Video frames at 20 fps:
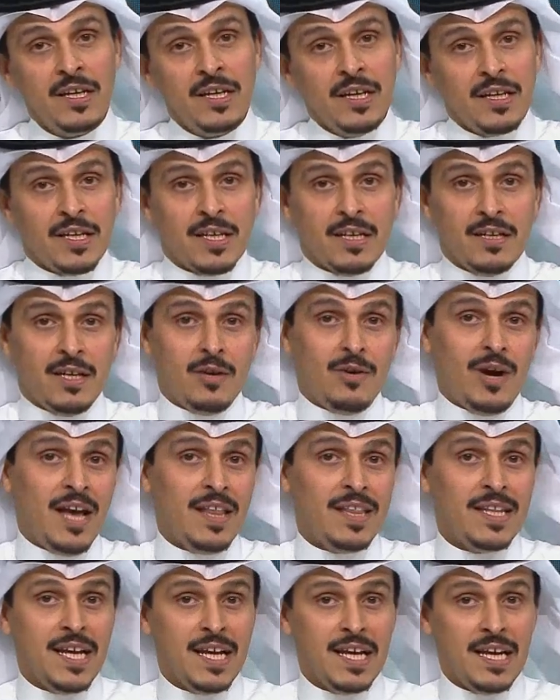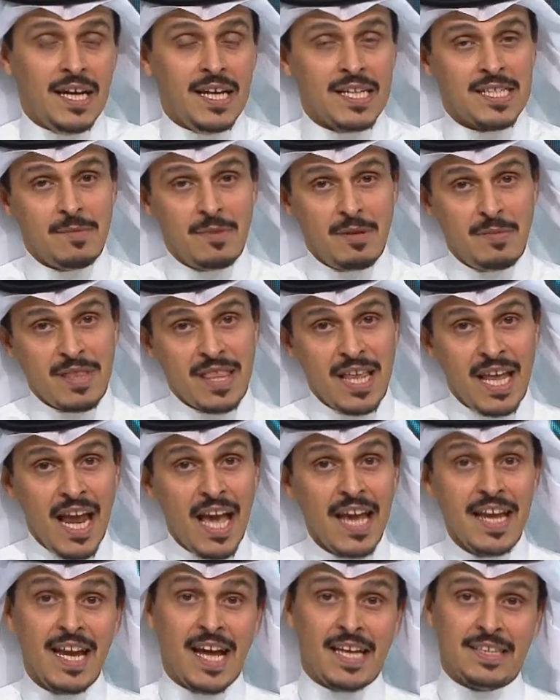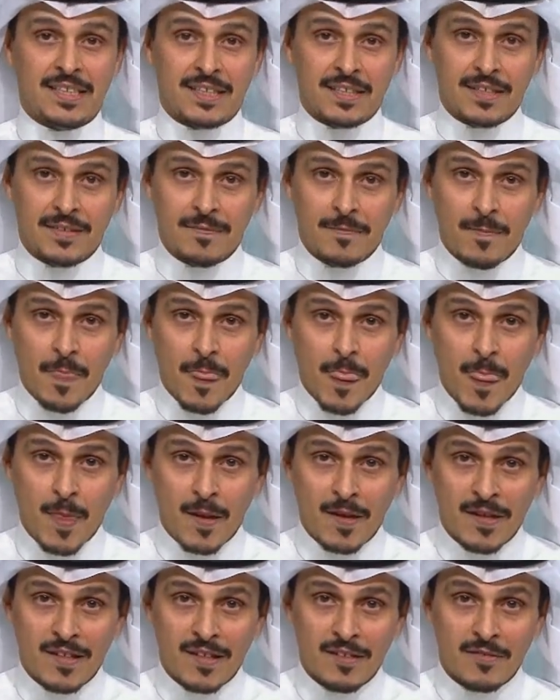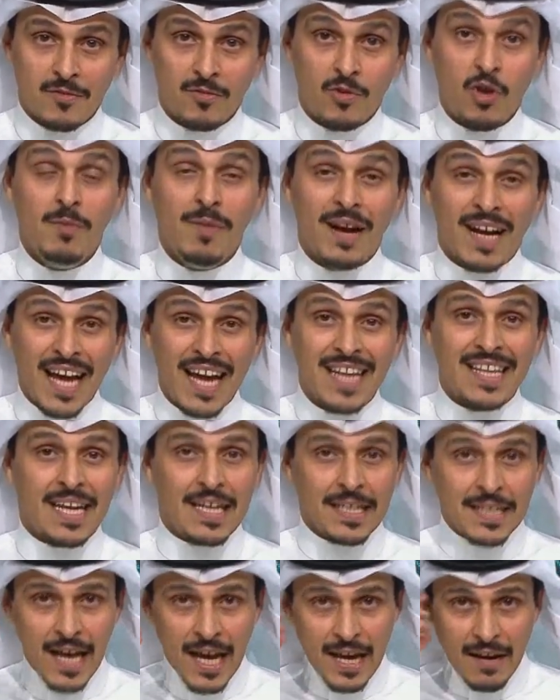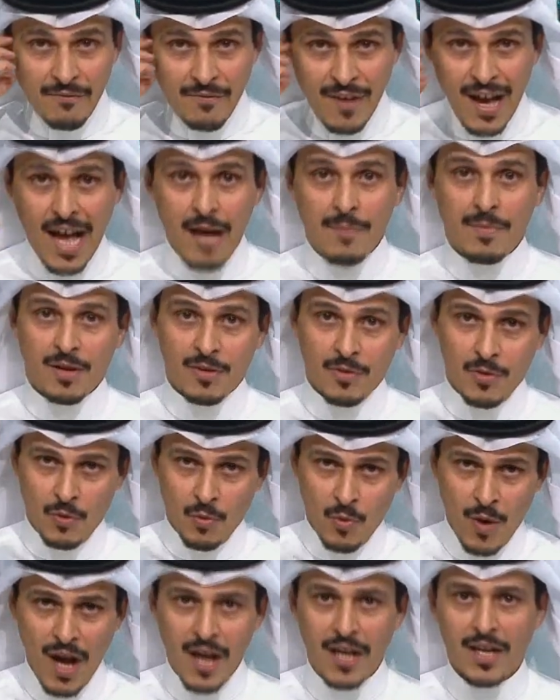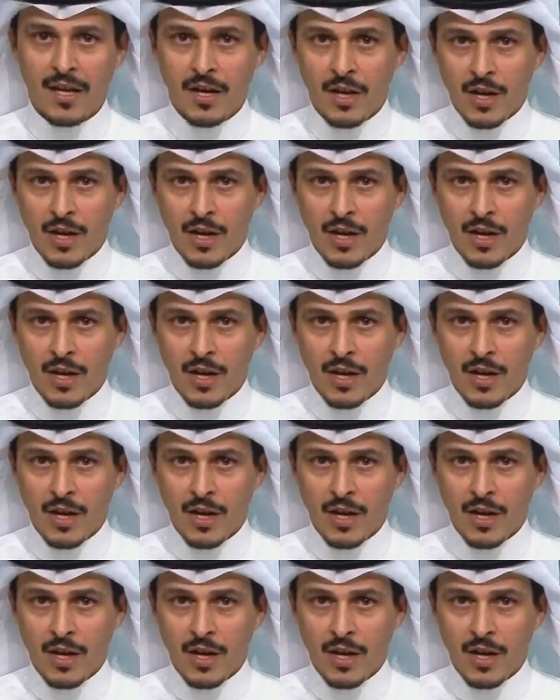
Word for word: يعني لو اخذنا على سبيل المثال اي نادي كل ما كانت الاداره فاهمه واعيه